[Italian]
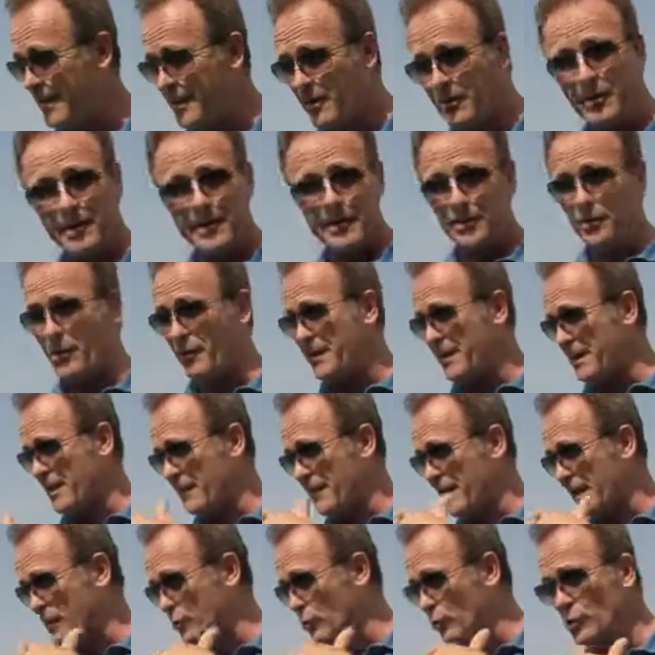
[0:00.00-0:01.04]
Quindi dovete
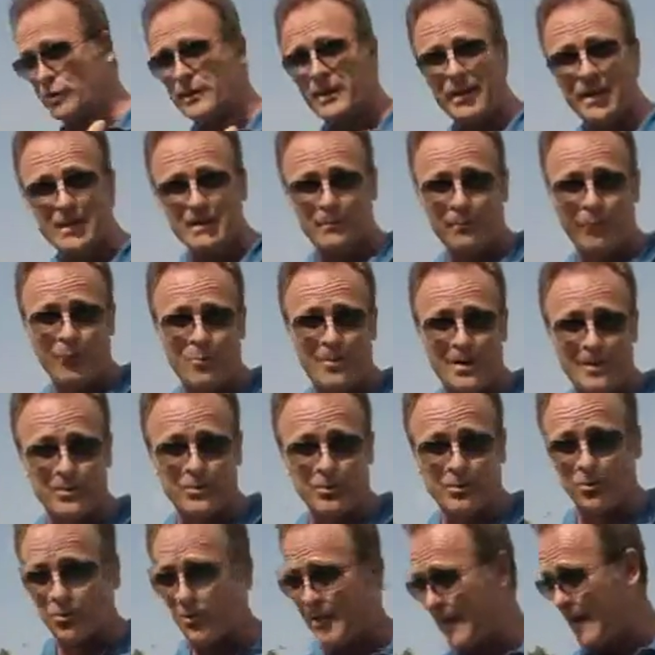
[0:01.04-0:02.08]
fare tutte le
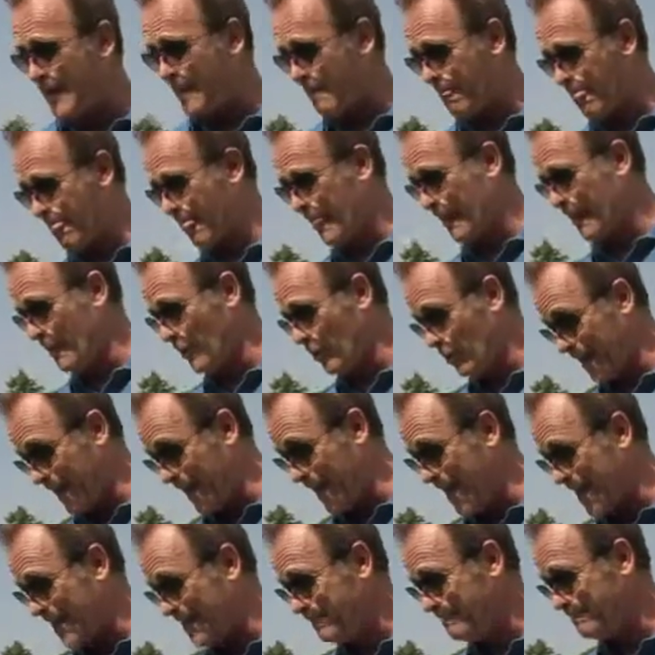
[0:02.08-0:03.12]
sfumature,
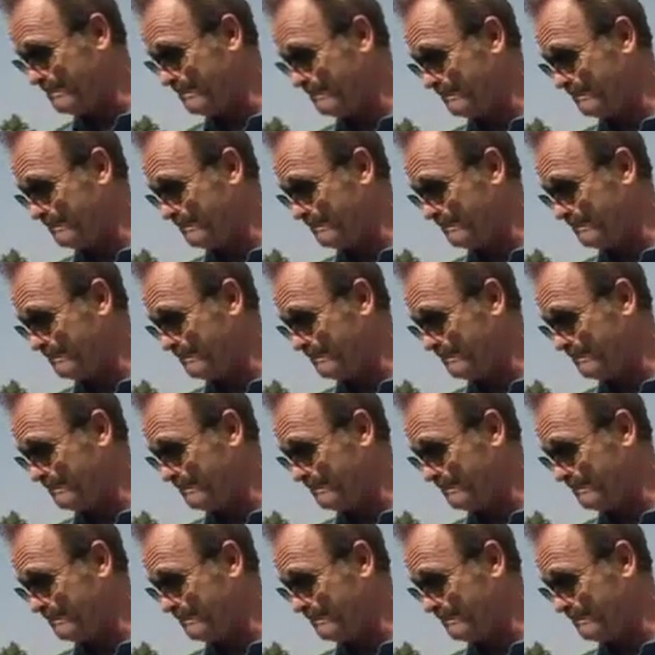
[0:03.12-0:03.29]
ok?